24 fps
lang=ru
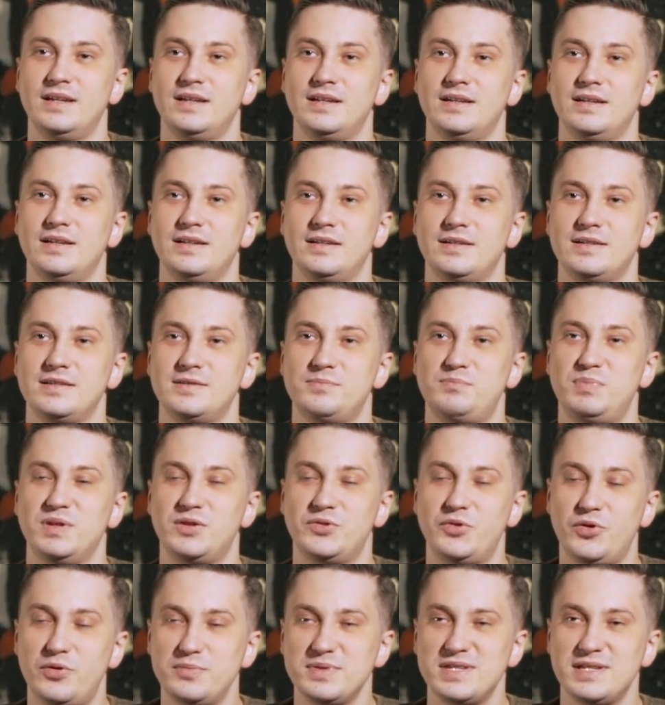э, с
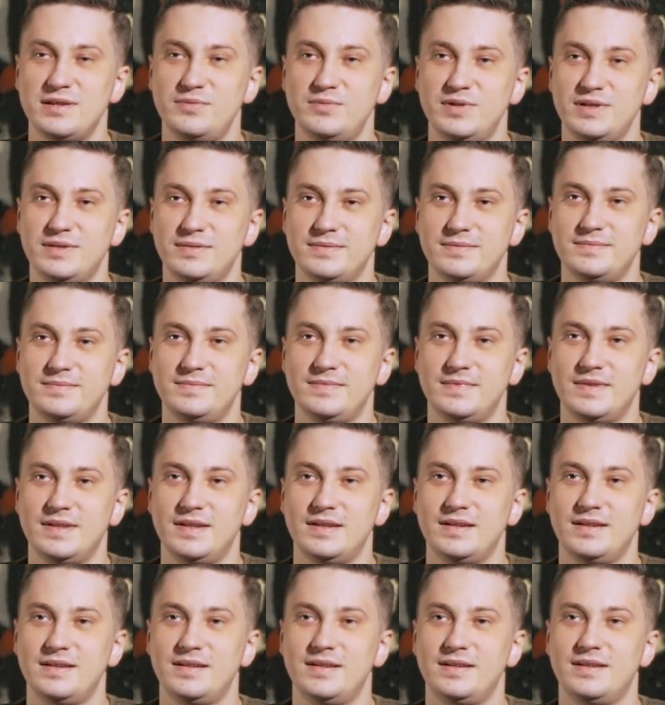питомцами.
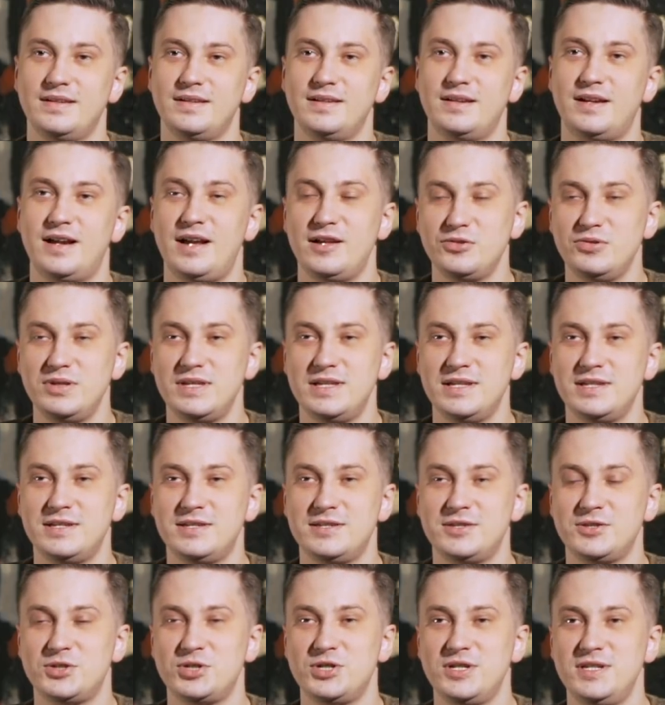Э,
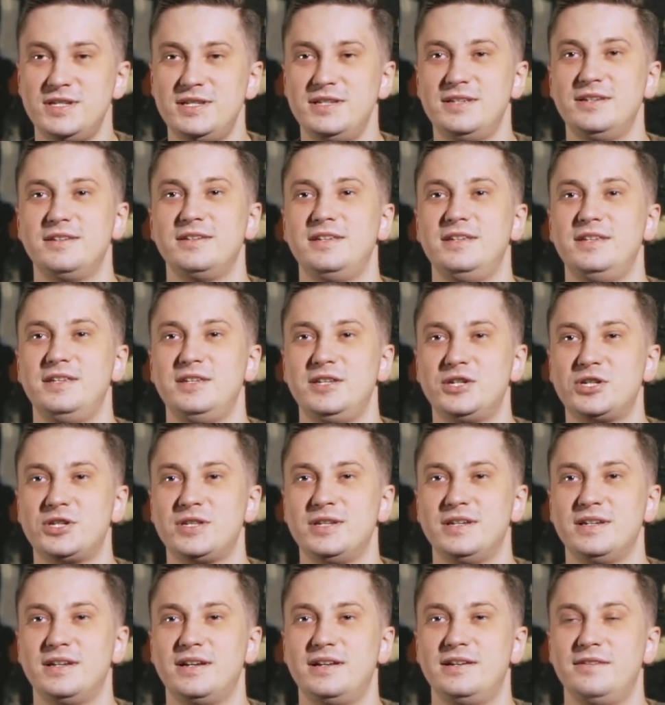радуйтесь жизни и
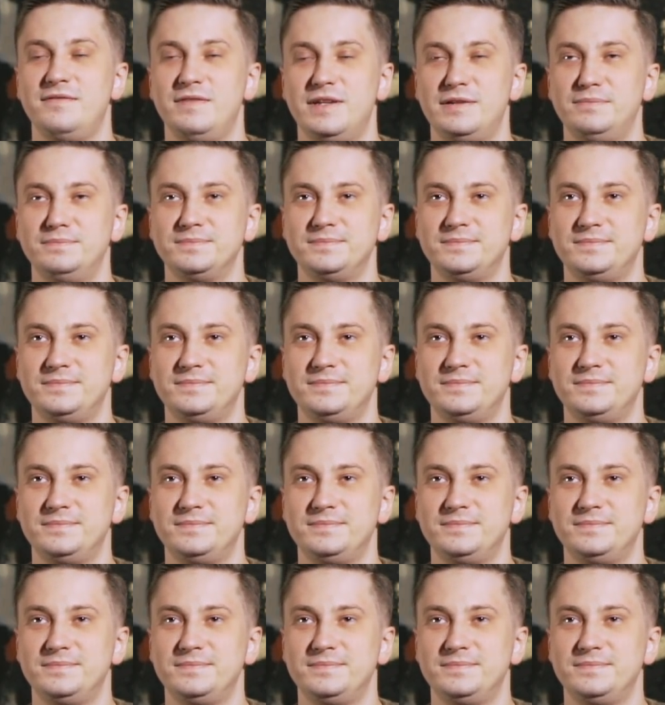ешьте оливье.